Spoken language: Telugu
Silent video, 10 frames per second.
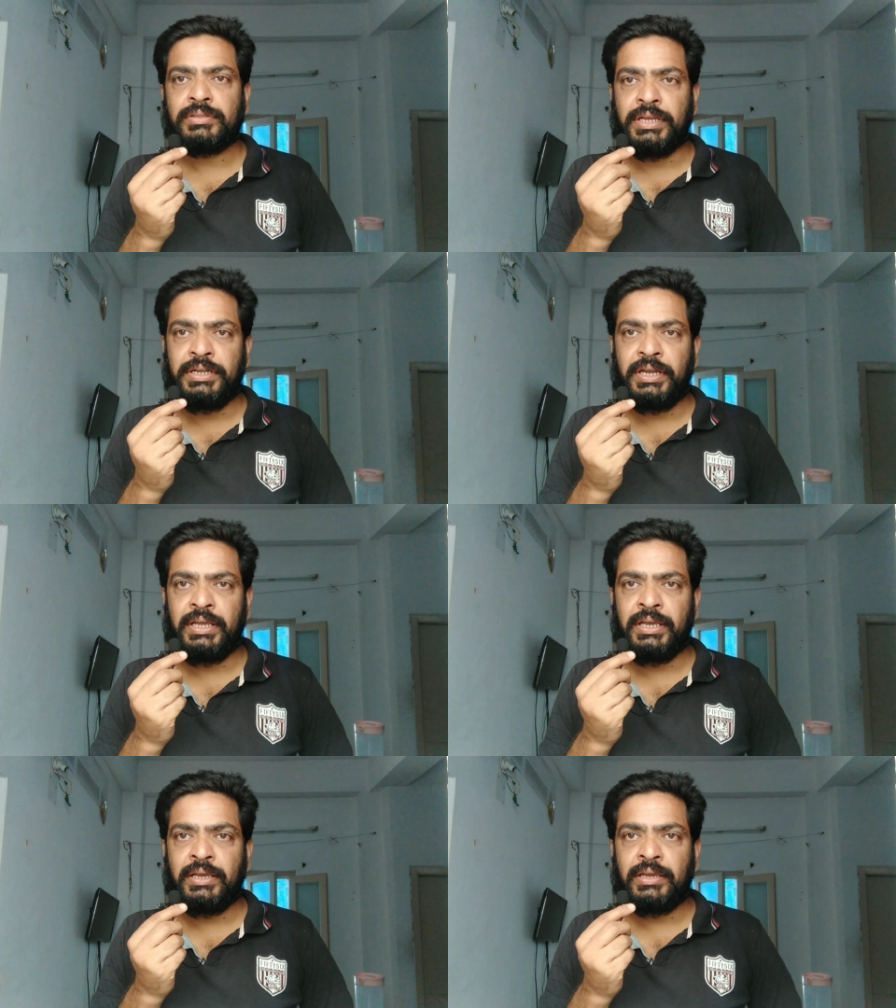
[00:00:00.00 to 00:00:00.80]

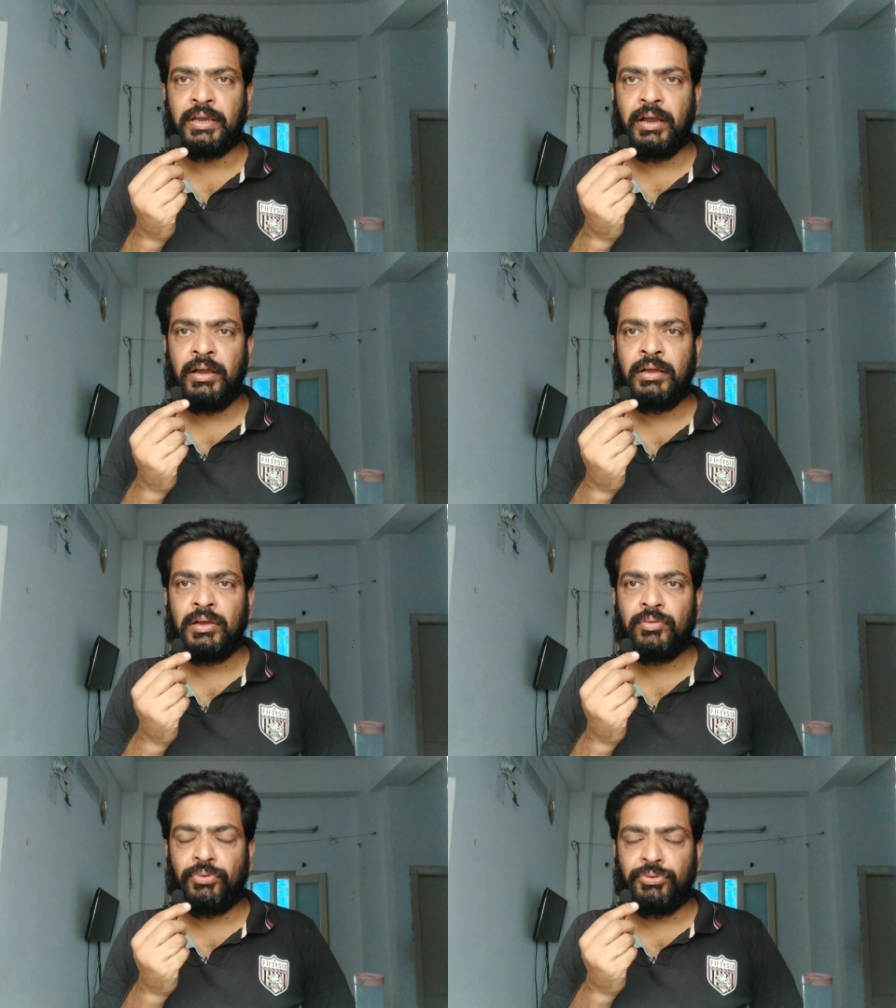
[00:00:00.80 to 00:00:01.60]
తిండిని
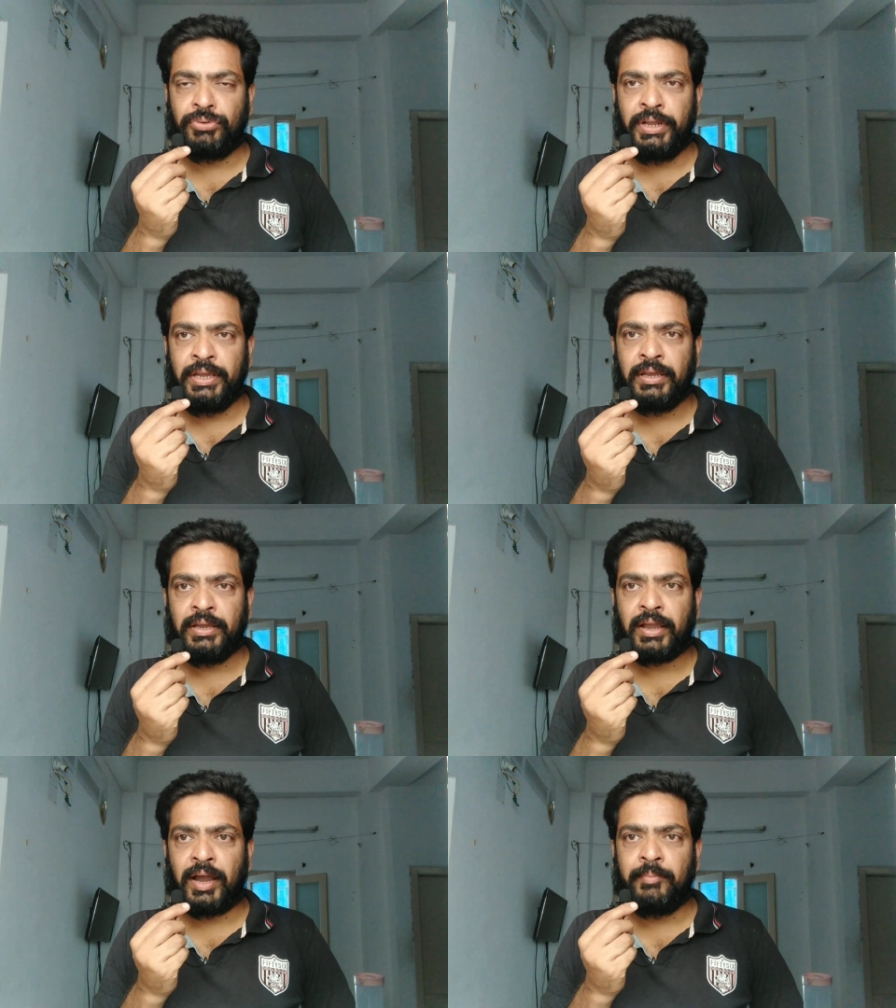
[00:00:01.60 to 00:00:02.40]
ఫుడ్డుని
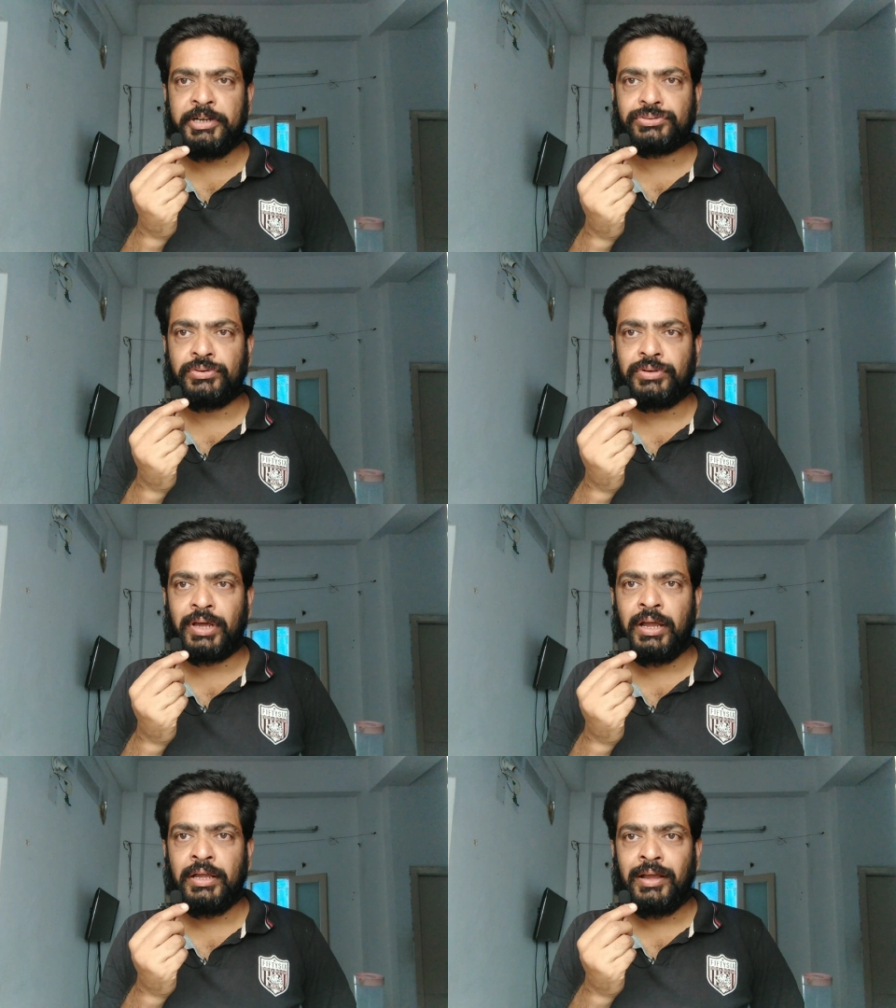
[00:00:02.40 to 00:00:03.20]
కామెంట్
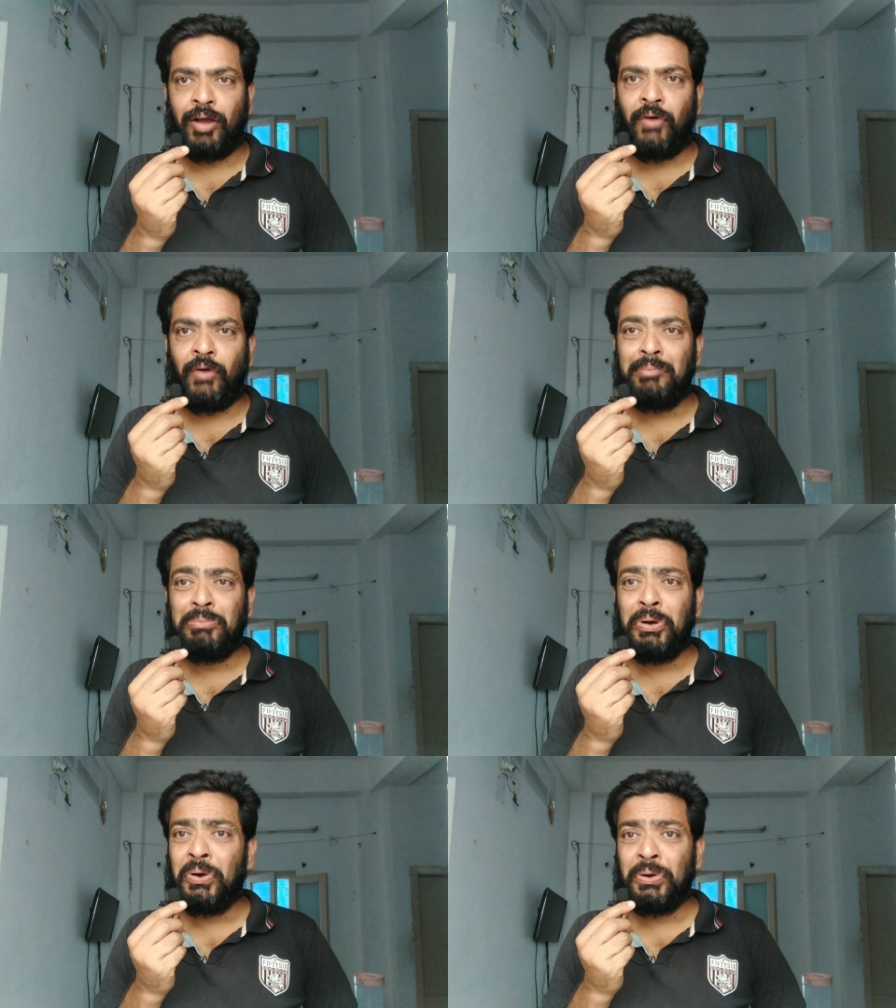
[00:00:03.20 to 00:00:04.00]
చేసుకుంటా
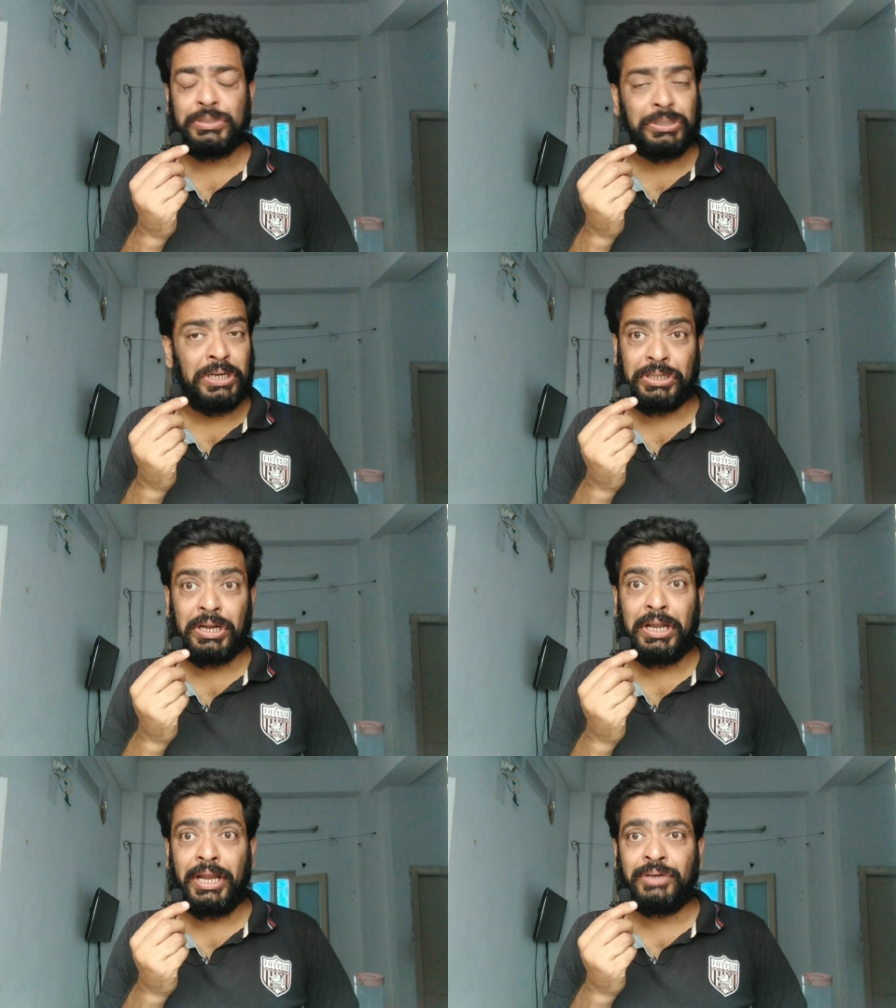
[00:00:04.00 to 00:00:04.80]
వామ్మో ఇది నేను
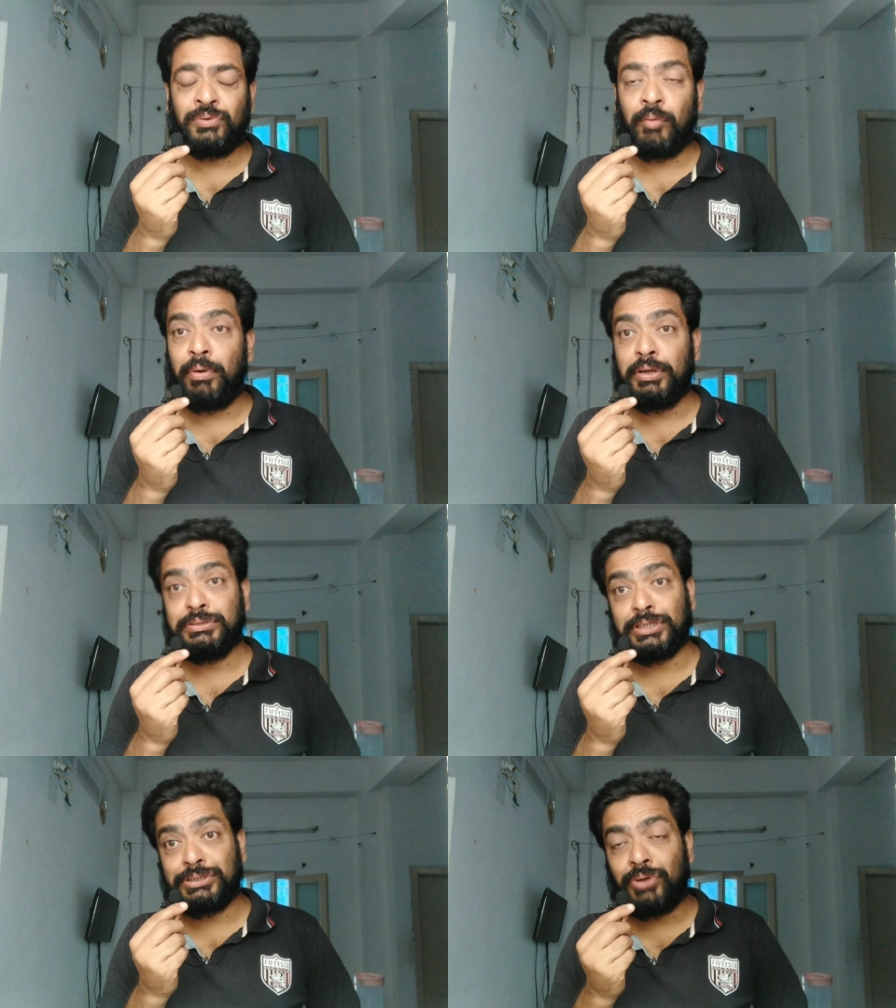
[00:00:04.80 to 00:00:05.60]
తినలేను అబ్బో
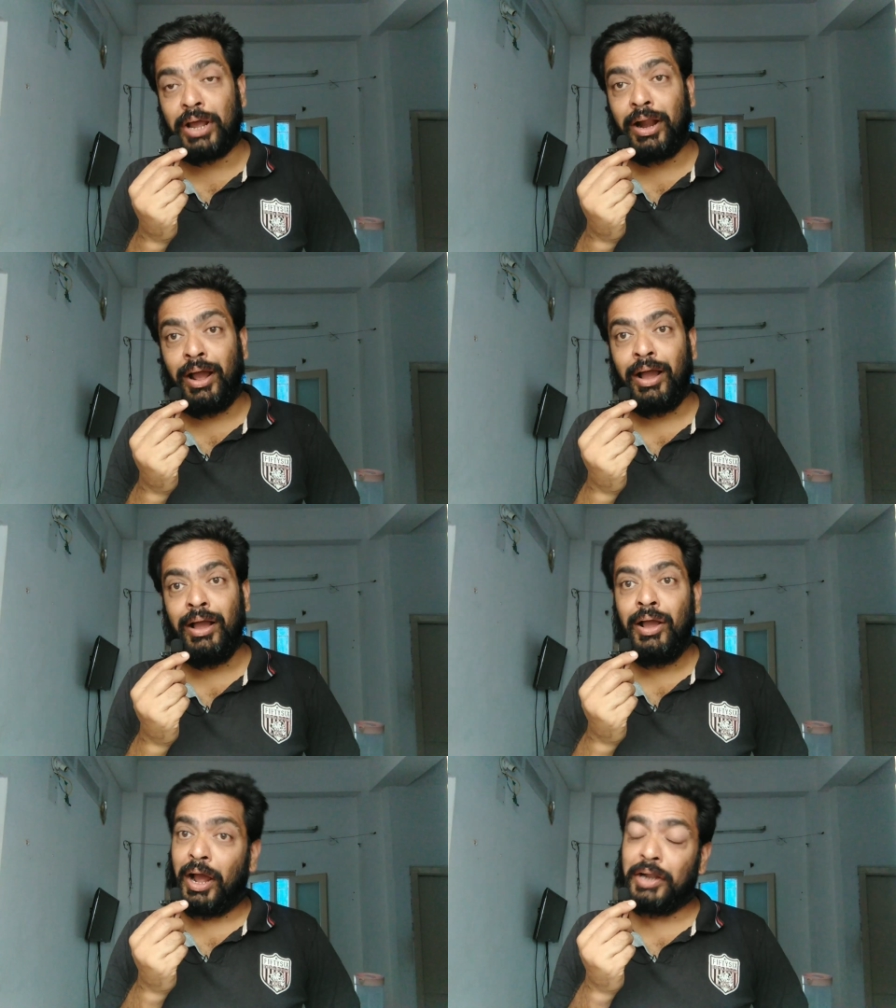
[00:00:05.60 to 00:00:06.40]
ఇంత తింటారా
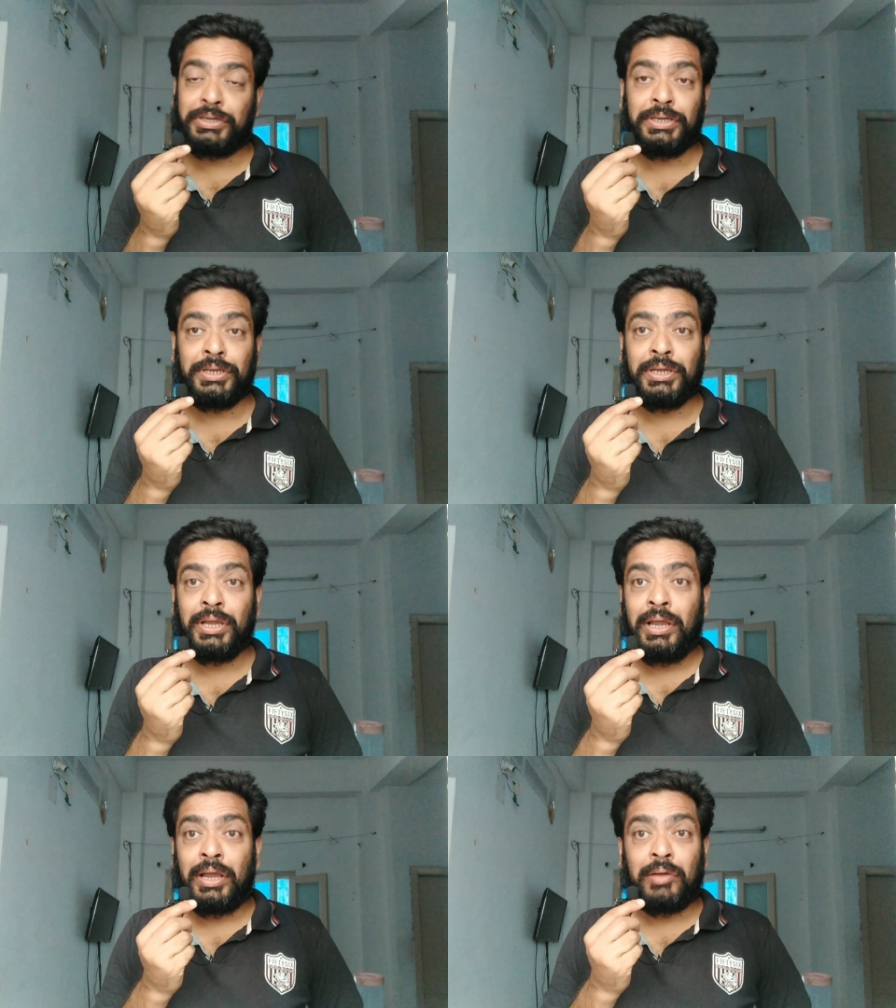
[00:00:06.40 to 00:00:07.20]
ఆంటీ
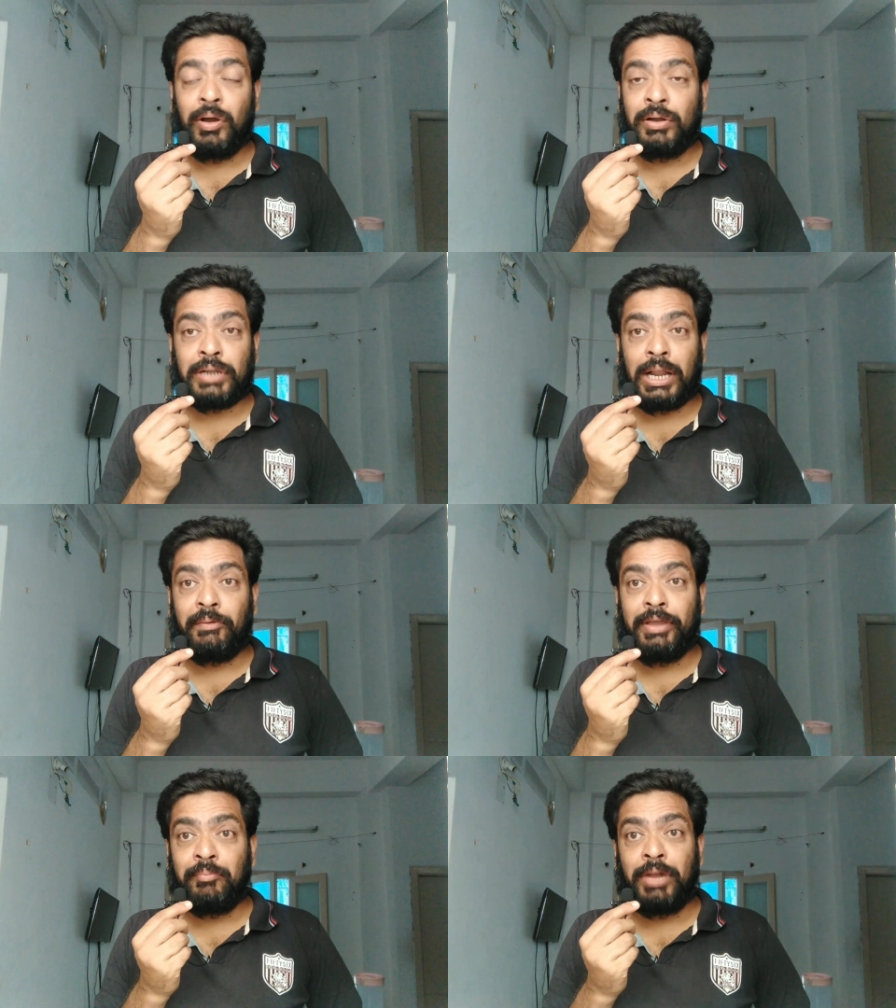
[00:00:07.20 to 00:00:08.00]

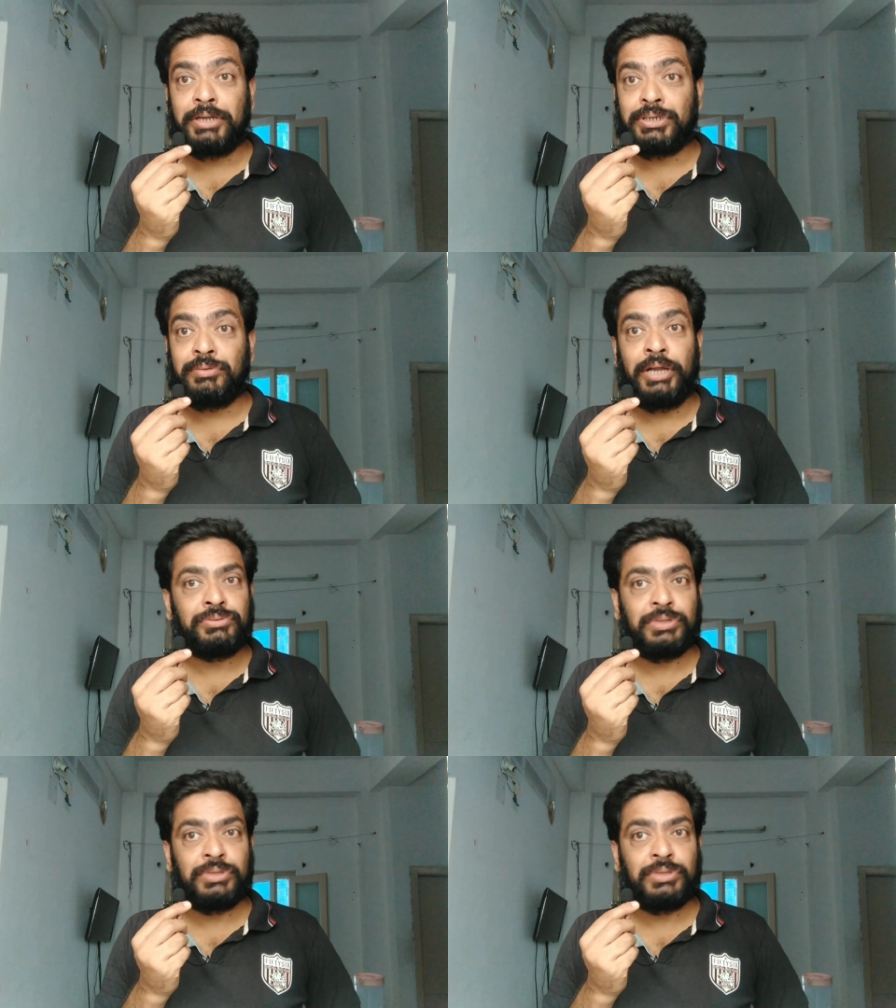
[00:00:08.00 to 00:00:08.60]
నలభై ఆమ్లెట్ నేను